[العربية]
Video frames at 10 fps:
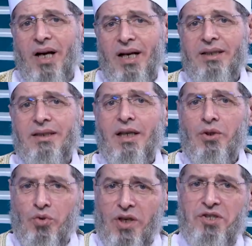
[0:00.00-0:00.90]
حتى
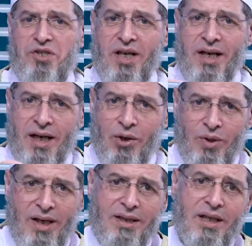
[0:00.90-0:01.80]
ننشئ
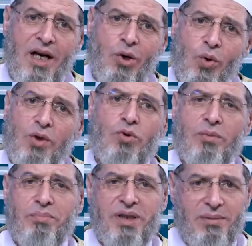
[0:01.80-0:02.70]
الأولاد
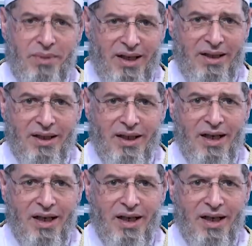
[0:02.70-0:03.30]
ونربيهم عليه